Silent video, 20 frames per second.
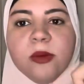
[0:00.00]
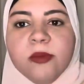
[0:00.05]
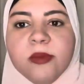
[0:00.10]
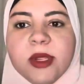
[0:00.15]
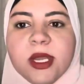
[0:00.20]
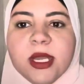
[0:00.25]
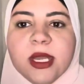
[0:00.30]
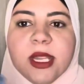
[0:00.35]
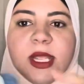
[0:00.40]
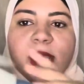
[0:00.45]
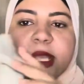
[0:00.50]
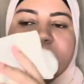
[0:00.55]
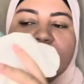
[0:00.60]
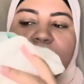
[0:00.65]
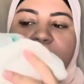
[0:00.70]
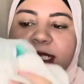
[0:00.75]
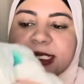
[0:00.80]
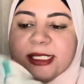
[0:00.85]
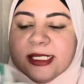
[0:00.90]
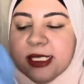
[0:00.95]
من
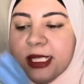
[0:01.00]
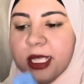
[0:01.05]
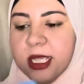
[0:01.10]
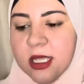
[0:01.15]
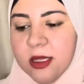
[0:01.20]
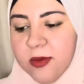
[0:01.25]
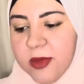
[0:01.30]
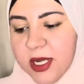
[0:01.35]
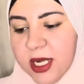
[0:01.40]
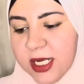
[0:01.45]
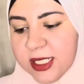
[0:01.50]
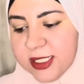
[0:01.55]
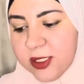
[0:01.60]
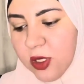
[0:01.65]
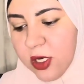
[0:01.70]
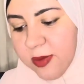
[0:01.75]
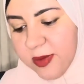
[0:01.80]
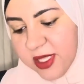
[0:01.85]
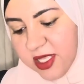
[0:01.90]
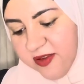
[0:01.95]
ال سي من ال سي
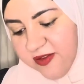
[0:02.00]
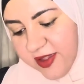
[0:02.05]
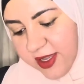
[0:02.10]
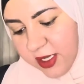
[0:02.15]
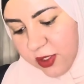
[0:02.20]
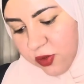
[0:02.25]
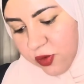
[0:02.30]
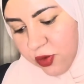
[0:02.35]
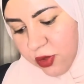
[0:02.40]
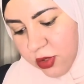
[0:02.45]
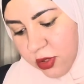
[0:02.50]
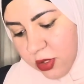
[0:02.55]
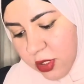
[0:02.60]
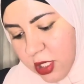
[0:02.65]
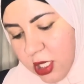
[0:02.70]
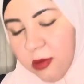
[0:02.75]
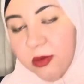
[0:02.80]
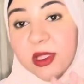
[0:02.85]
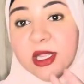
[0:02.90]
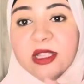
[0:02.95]
ولا من ديفاكتو
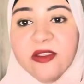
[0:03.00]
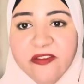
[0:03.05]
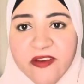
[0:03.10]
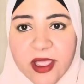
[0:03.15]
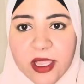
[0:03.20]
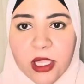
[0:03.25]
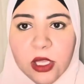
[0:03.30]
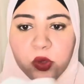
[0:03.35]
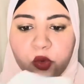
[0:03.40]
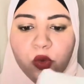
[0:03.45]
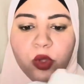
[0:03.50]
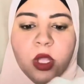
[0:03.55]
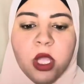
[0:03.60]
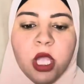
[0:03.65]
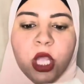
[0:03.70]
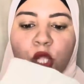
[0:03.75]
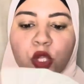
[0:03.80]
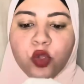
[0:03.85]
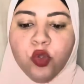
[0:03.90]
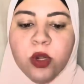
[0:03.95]
من ديفاكتو
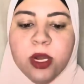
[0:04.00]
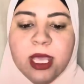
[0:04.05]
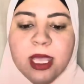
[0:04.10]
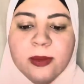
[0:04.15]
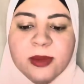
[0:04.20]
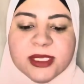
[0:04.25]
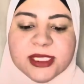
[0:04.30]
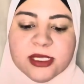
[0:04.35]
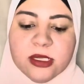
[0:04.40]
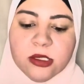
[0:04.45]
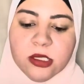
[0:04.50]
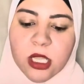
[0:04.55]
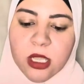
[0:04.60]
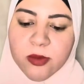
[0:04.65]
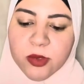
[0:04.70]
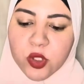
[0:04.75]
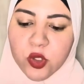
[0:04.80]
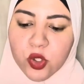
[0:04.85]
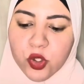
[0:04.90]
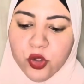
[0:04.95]
دول خمس قطع
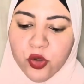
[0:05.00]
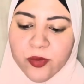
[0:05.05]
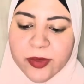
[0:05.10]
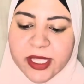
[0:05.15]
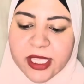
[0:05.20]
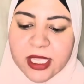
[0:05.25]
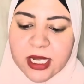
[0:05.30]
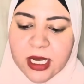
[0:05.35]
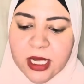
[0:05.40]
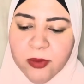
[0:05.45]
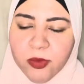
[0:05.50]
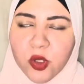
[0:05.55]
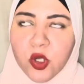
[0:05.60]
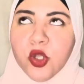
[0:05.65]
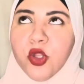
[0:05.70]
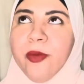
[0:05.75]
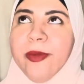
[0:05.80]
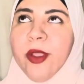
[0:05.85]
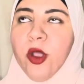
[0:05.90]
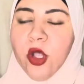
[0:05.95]
ب 300 جنيه
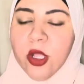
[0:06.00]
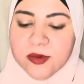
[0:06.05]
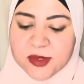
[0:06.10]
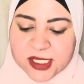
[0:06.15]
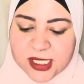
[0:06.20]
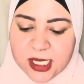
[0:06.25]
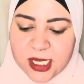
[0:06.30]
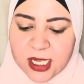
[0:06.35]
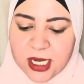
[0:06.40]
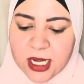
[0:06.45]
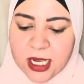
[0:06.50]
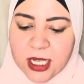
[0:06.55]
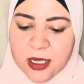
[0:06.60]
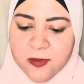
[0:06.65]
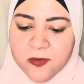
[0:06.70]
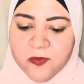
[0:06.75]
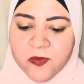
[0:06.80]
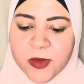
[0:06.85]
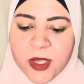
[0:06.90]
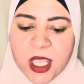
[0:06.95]
350 جنيه
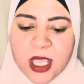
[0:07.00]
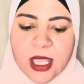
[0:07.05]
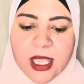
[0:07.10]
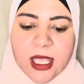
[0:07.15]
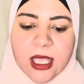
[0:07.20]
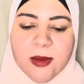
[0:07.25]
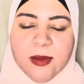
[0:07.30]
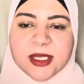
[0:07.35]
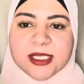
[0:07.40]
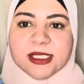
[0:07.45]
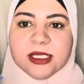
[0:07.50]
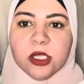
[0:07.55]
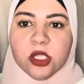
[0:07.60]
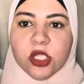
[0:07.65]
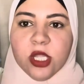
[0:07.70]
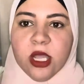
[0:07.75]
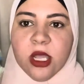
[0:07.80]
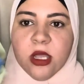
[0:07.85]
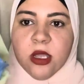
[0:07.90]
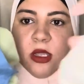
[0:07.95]
خمس
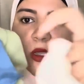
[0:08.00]
قطع